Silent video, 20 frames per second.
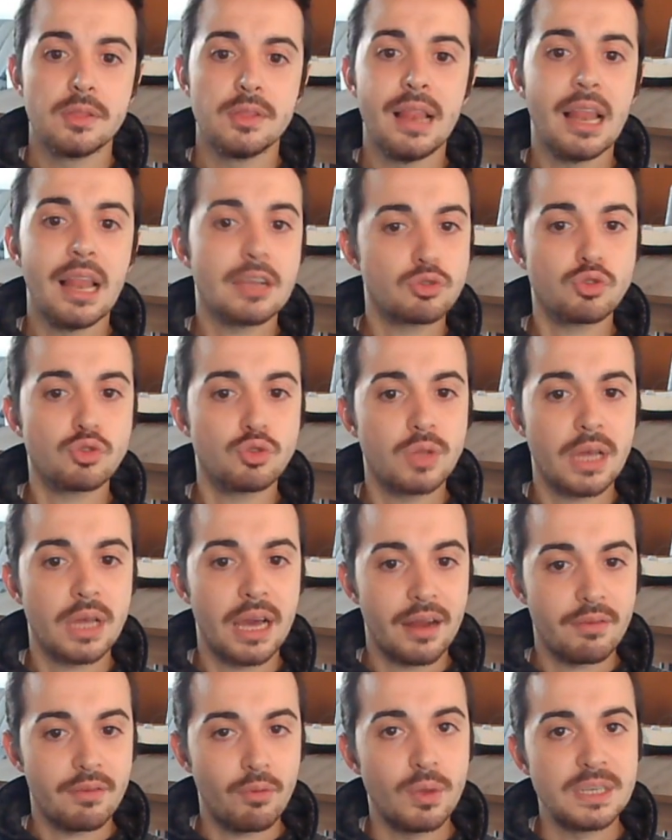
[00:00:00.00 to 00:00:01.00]
Lascio
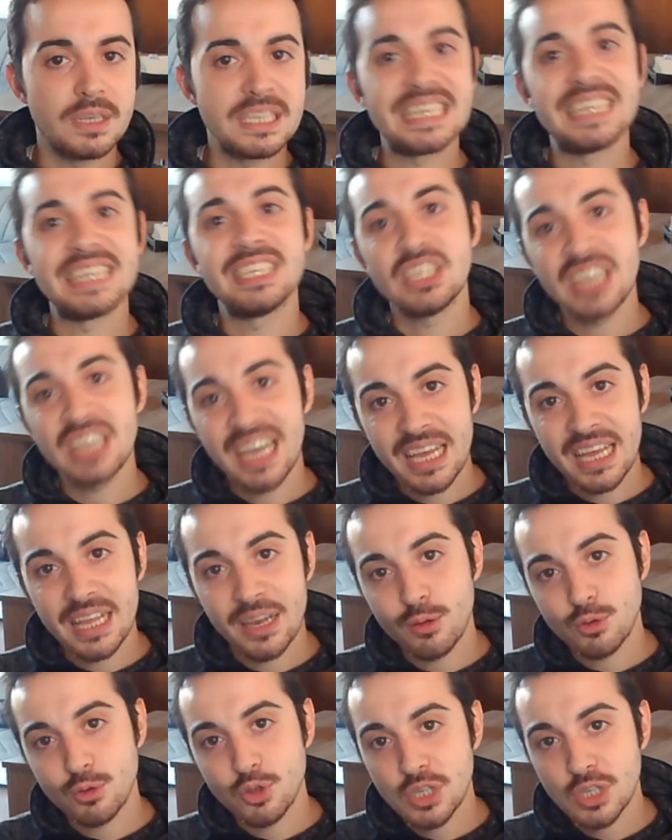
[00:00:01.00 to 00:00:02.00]
giudicare a voi se c'è
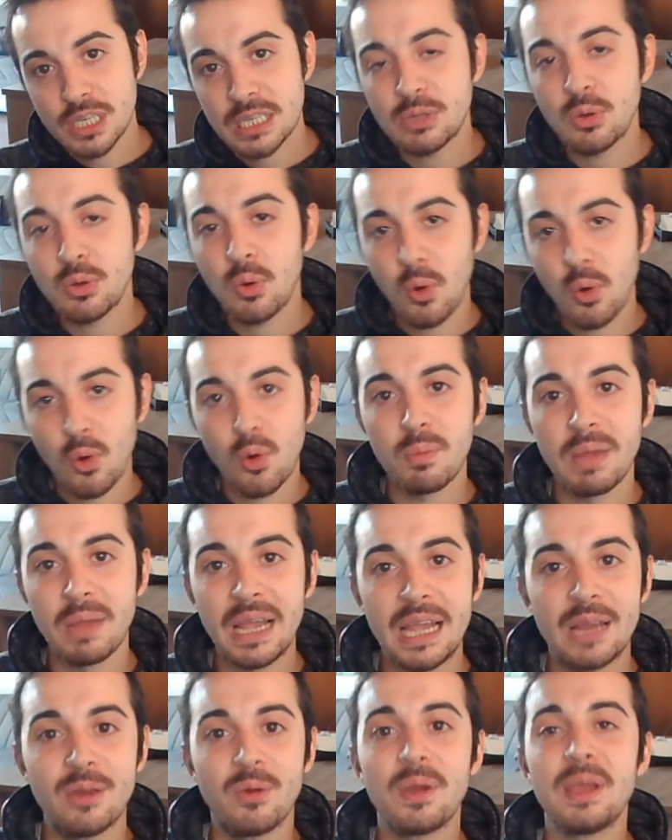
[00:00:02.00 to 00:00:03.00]
riuscito o
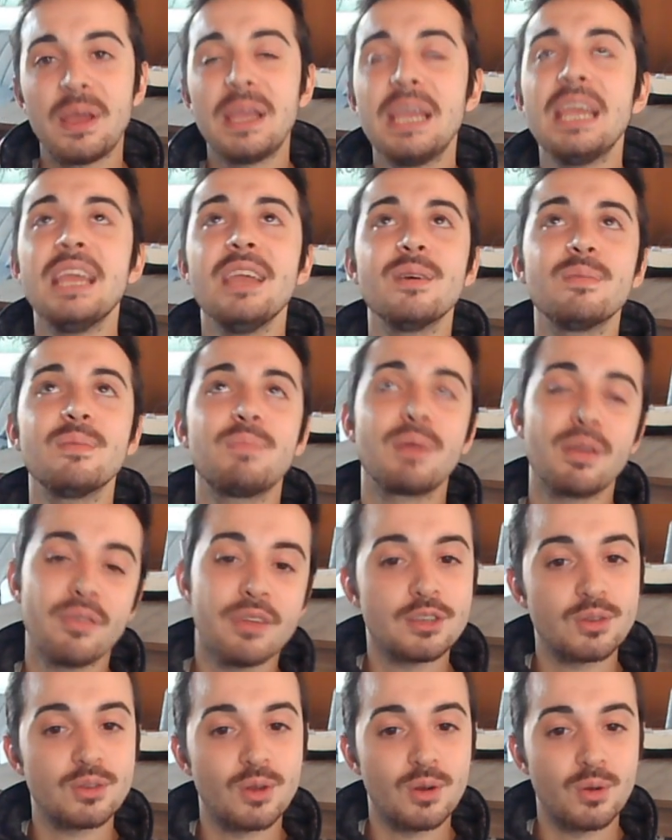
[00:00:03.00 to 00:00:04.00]
meno. Io
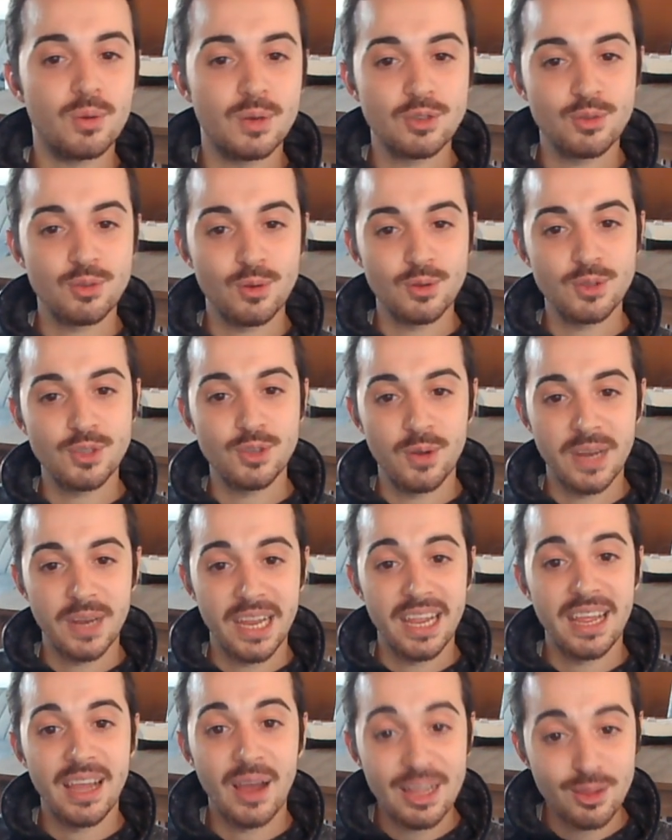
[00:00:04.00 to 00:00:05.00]
preferisco alcune
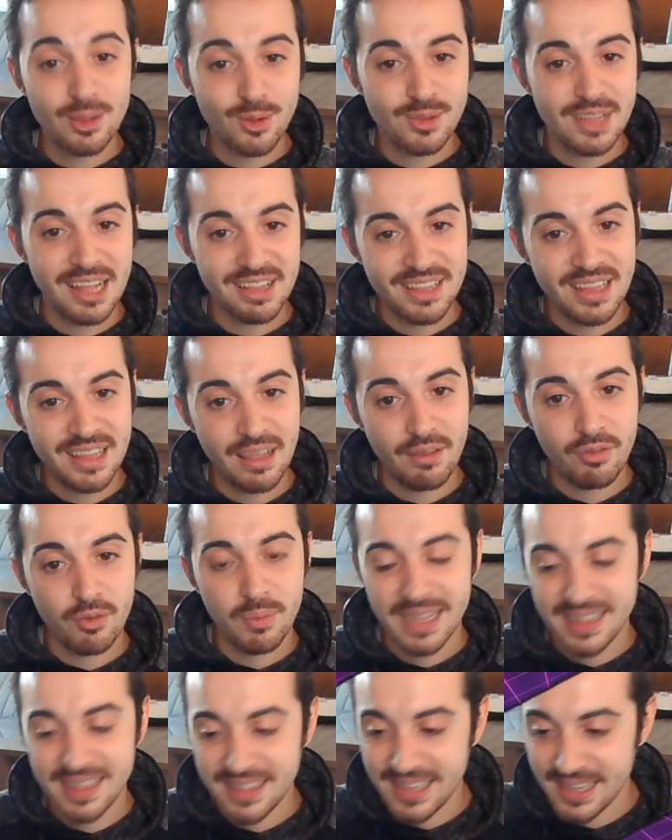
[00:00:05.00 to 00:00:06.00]
soluzioni adottate dai
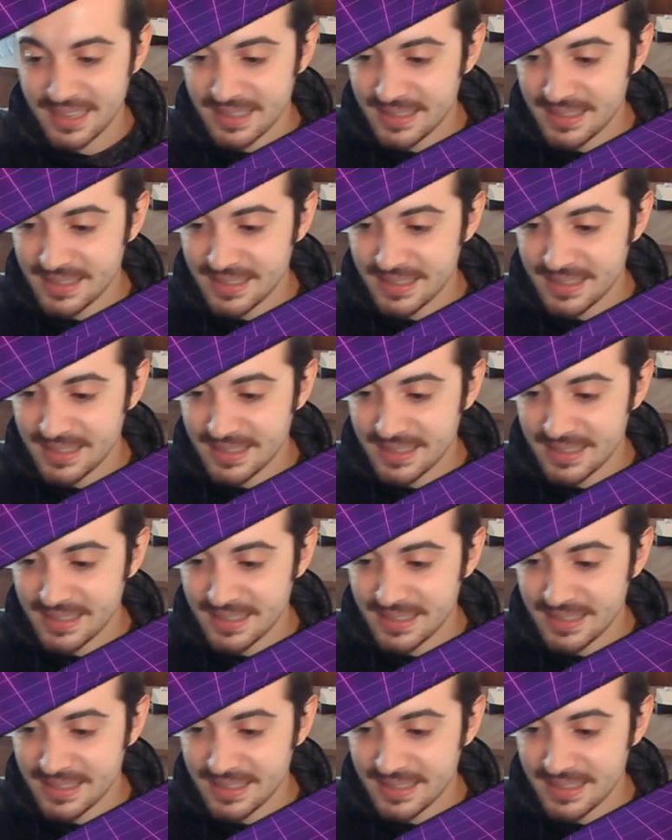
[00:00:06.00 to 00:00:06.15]
fumetti.